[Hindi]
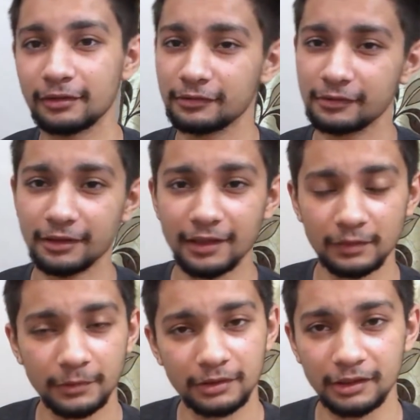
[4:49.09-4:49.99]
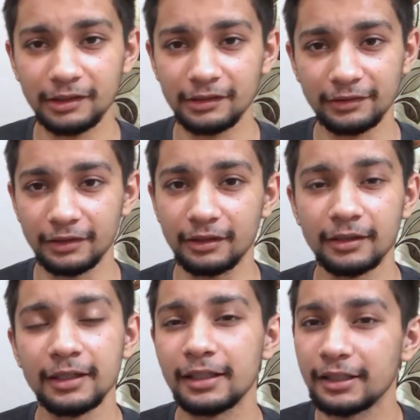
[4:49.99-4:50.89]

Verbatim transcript: दस हज़ार के आसपास ही इसकी है